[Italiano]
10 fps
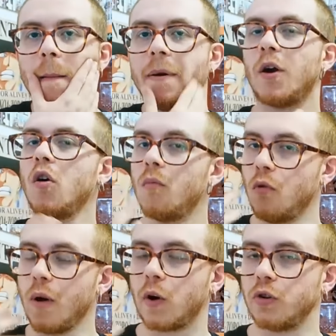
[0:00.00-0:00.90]
però
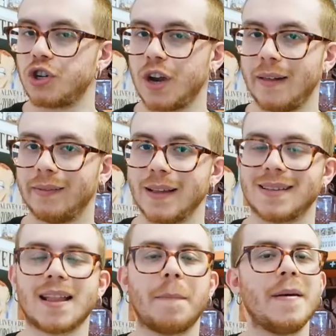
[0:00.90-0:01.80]
comunque è cosciente,
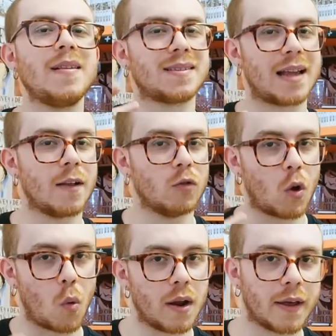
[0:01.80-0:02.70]
sta pensando
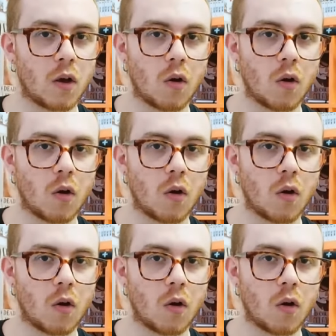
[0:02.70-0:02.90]
a qualche